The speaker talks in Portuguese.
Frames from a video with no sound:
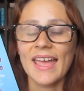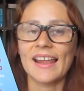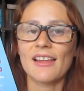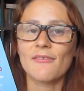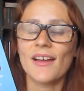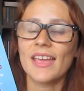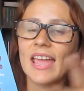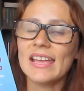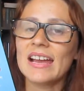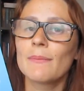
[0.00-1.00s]
Ela vai
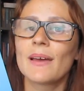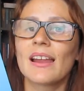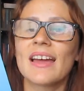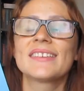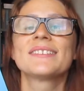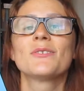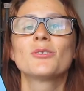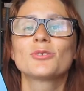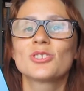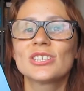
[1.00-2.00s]
engabelar esse
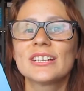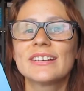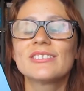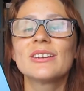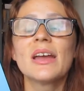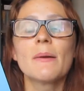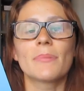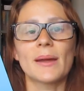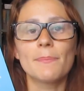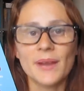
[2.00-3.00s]
outro gigante
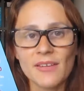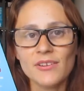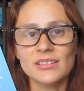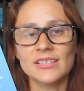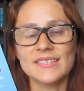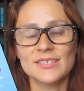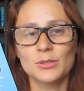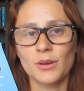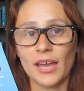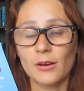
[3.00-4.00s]
para prevenir esse
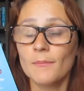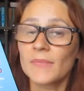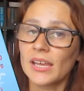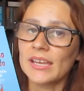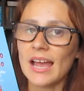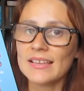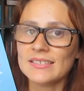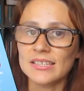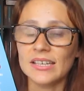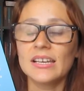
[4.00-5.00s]
duelo e
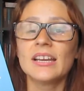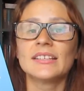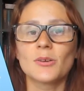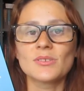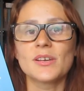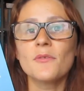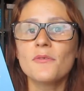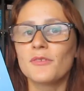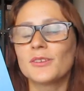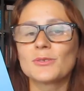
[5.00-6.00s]
assim não ser o
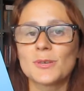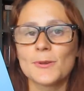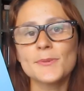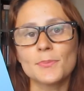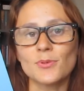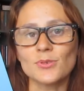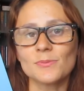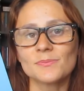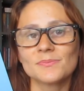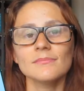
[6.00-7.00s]
fim do seu esposo.